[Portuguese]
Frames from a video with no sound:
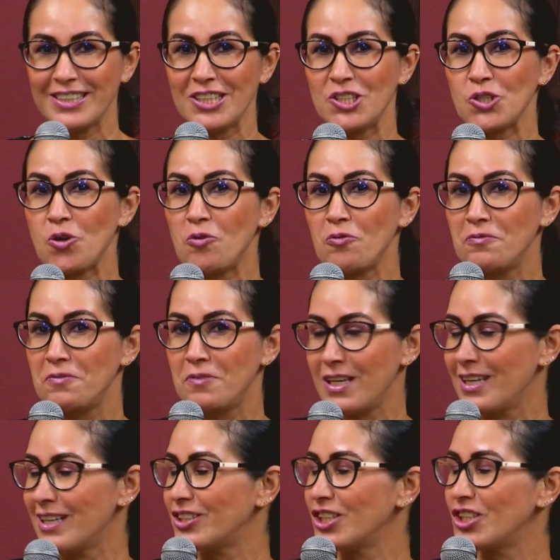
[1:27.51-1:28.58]
a gente
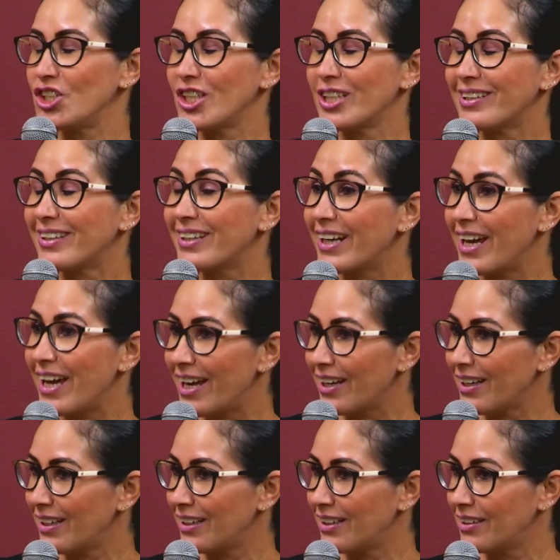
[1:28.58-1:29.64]
confia, a gente
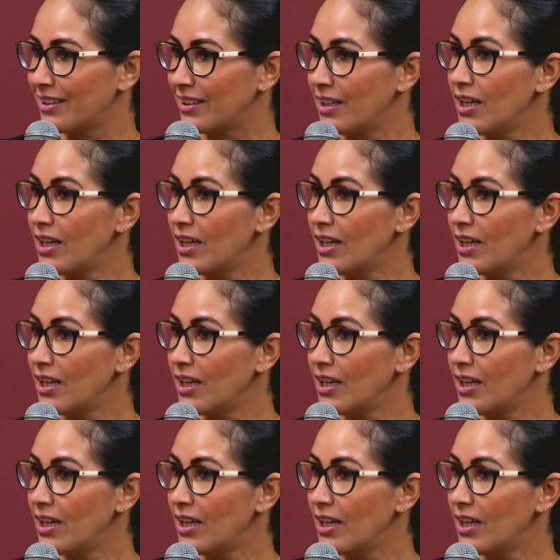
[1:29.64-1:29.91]
entrega.